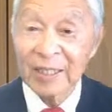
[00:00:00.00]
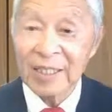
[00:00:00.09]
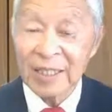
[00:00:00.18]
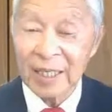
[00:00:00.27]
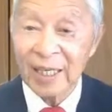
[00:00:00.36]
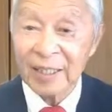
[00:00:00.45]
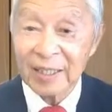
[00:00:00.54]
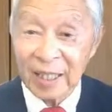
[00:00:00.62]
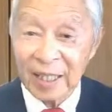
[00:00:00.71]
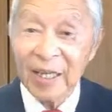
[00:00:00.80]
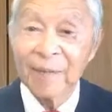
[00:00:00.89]
で従っ
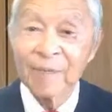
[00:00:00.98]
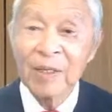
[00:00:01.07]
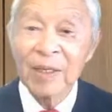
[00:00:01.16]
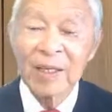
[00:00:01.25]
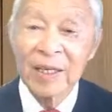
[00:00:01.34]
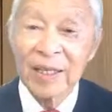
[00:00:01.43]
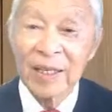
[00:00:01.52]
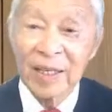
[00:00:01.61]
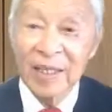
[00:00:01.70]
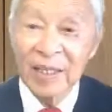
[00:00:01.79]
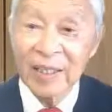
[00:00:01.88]
て、
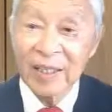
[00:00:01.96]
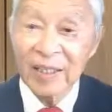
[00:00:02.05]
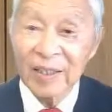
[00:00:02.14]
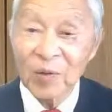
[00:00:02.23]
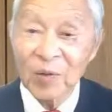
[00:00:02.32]
えー、